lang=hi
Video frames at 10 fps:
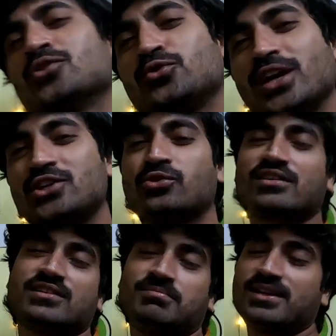तो यही
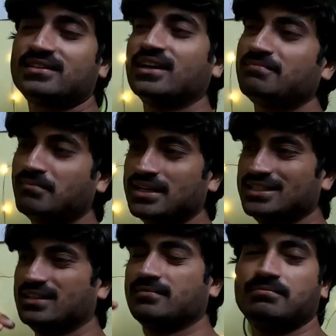छोटा सा अपडेट था मैं
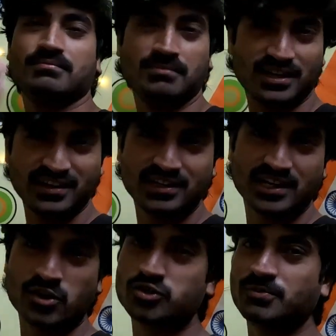ज़्यादा बड़ा नहीं
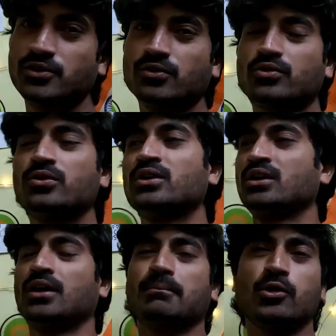कर रहा हूँ इस वीडियो को
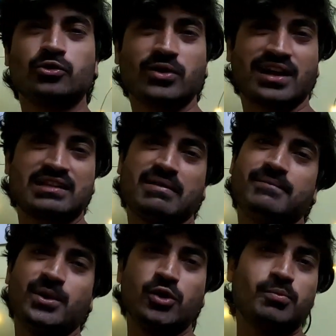बहुत लोग कह रहे थे भाई
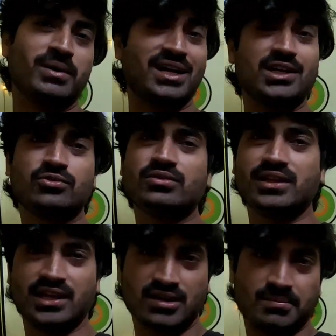वीडियो बना दो
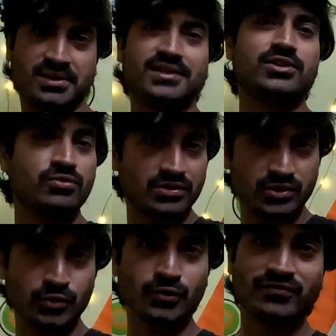एक अपडेट दे दो
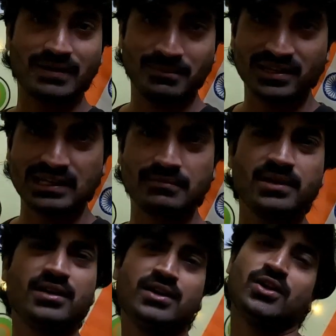यूट्यूब फैमिली के लिए
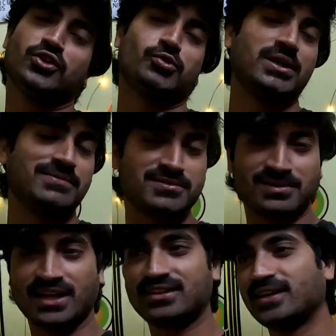भी तो भाई बस
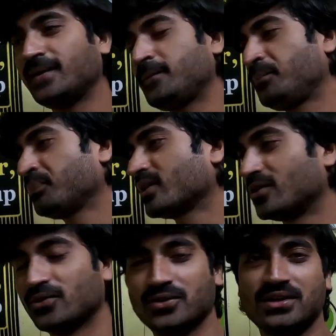बना दिया
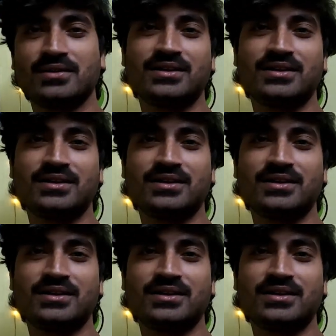और